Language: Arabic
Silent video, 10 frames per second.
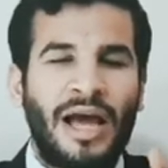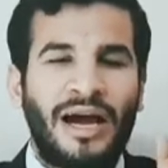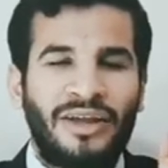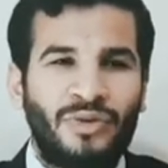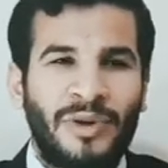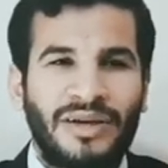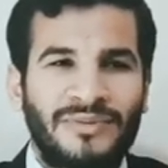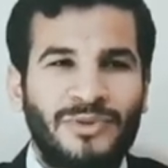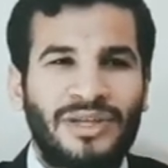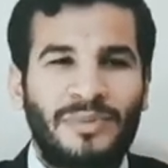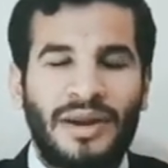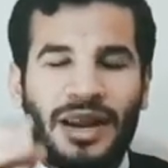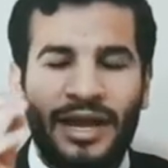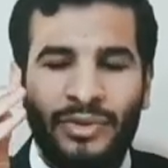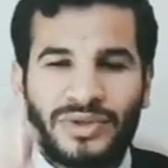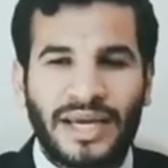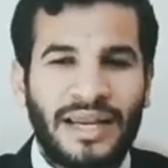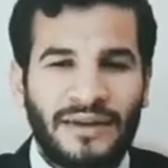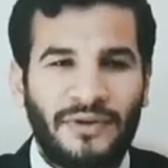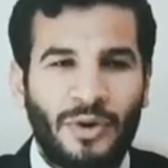عنده مغص مستمر عنده
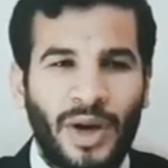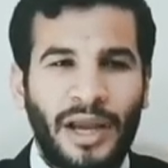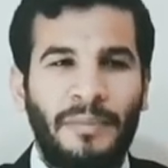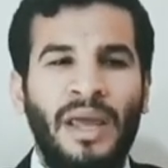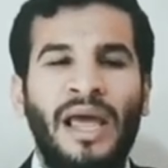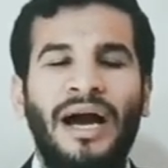سيلان في اللعاب